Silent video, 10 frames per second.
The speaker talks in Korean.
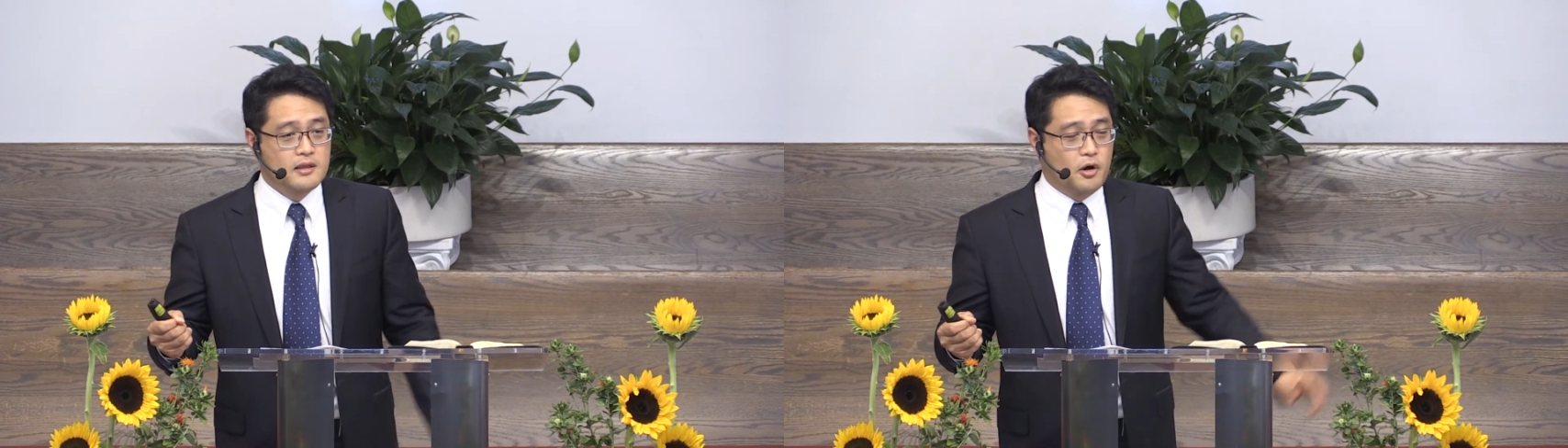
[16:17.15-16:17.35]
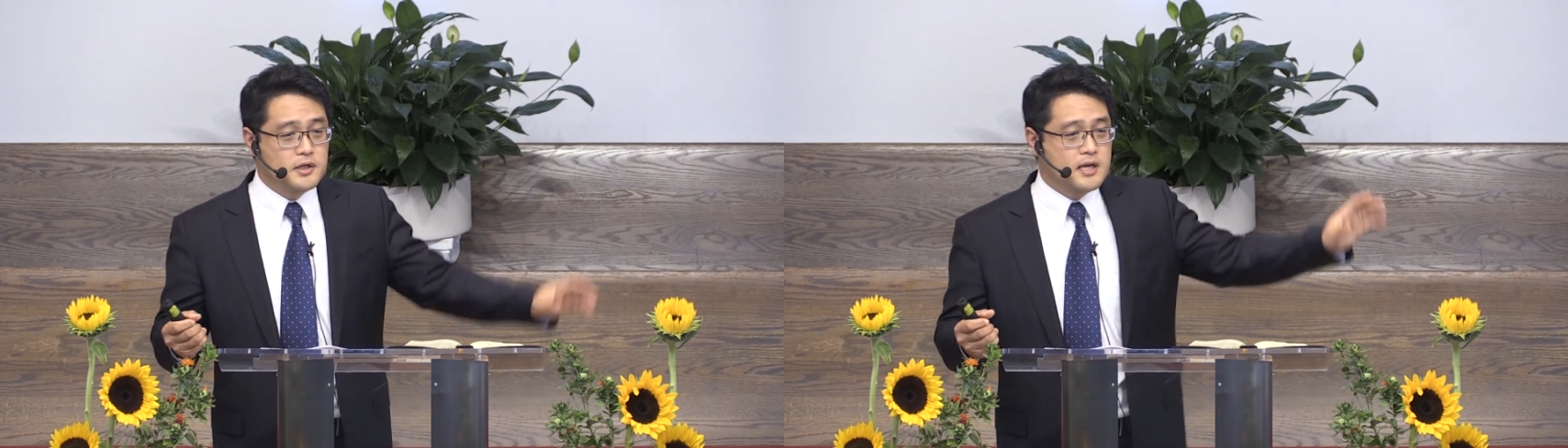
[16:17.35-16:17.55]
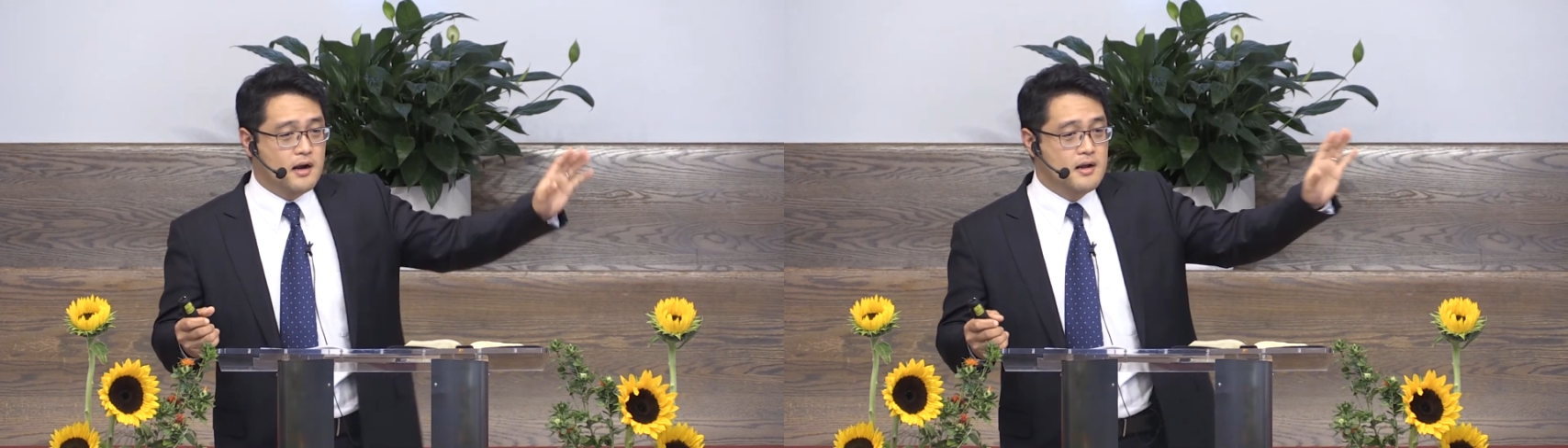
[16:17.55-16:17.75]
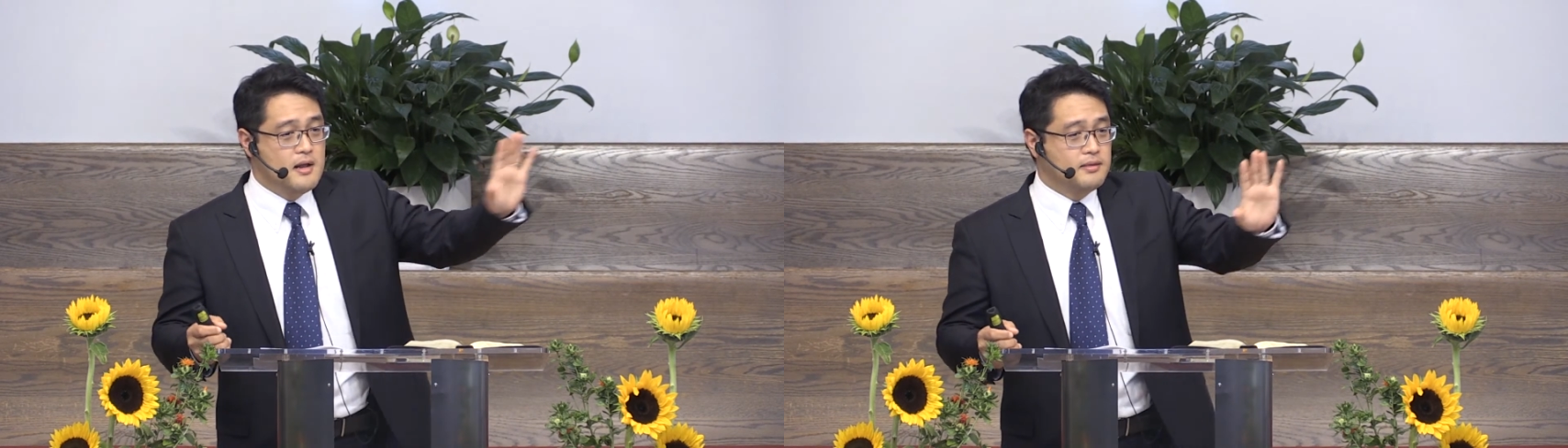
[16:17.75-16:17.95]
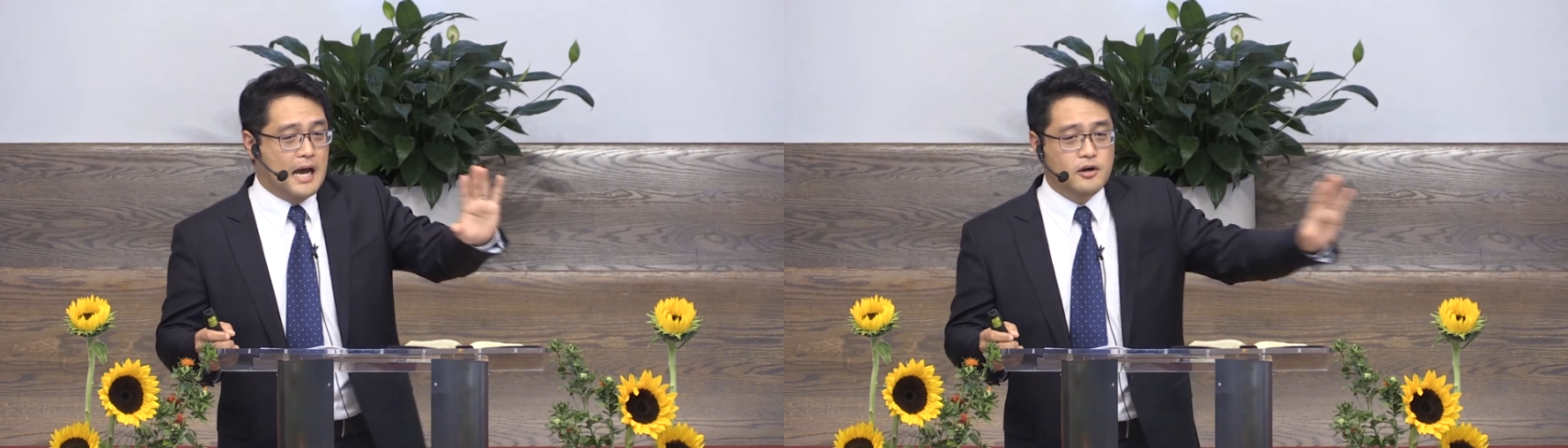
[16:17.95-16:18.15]
더 이상
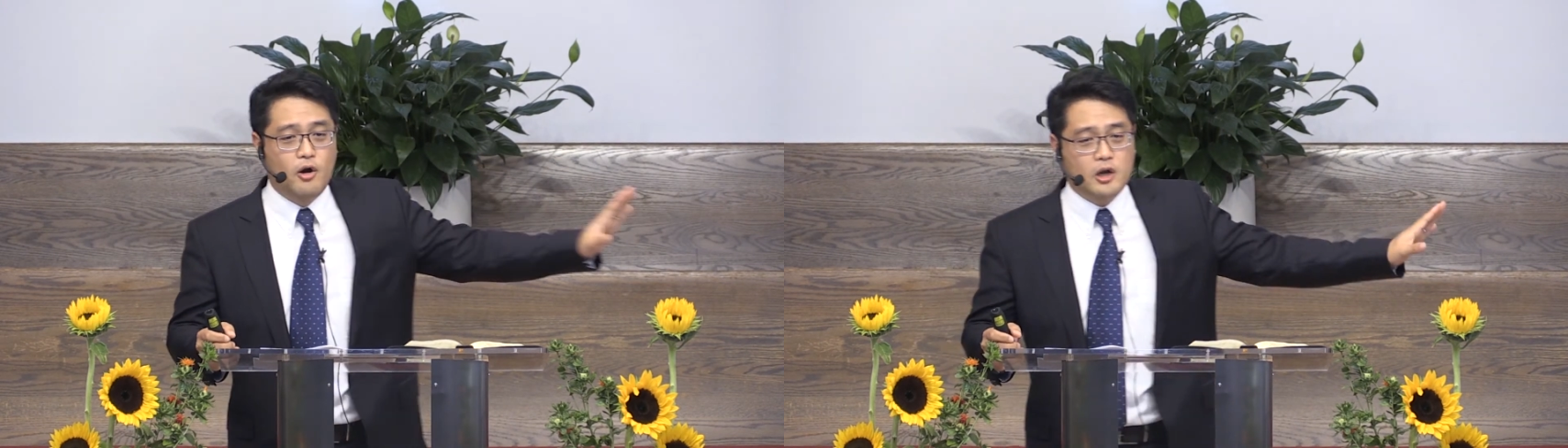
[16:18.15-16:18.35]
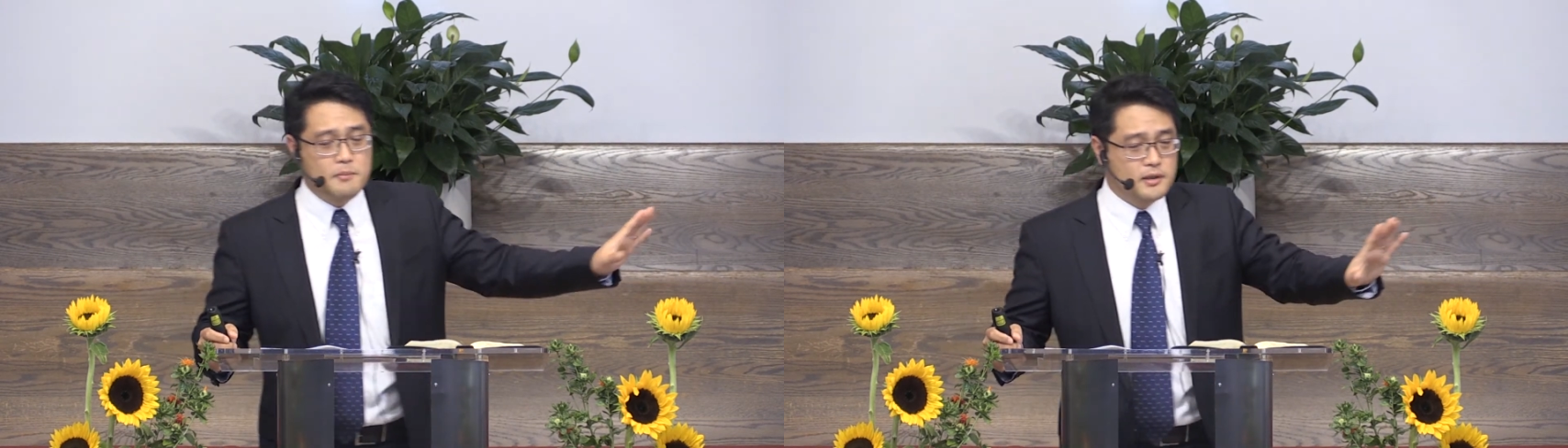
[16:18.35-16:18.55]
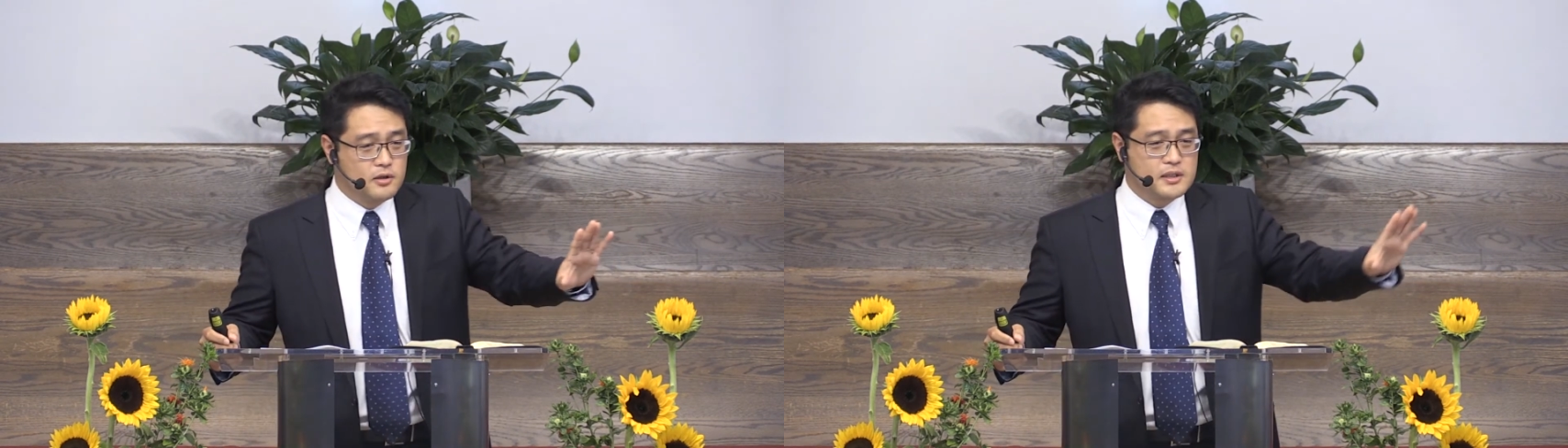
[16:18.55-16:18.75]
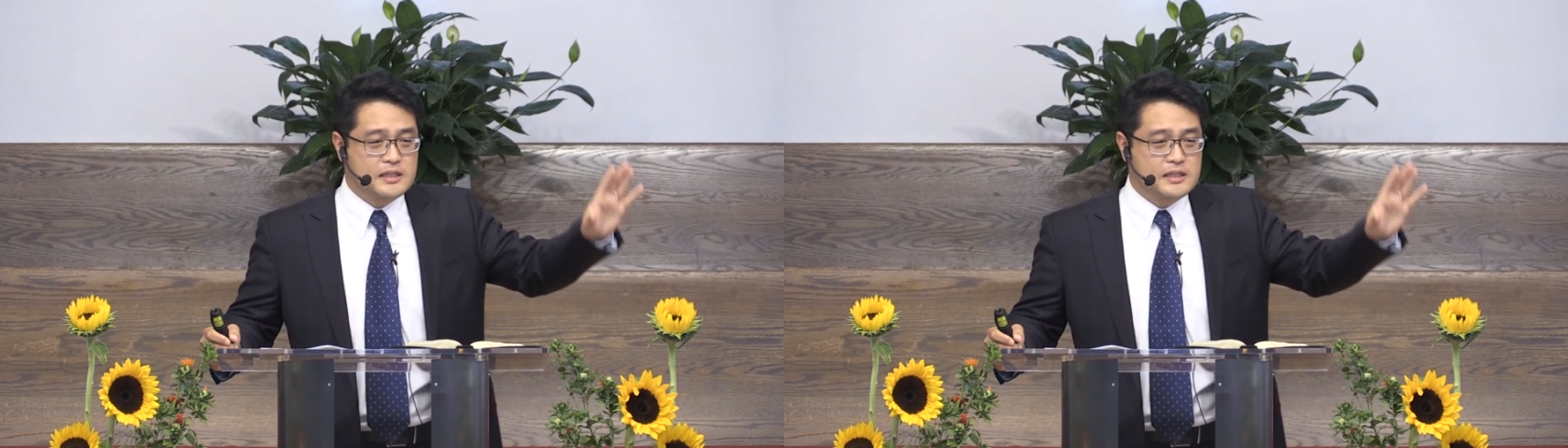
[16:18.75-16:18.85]
나를 얼감했던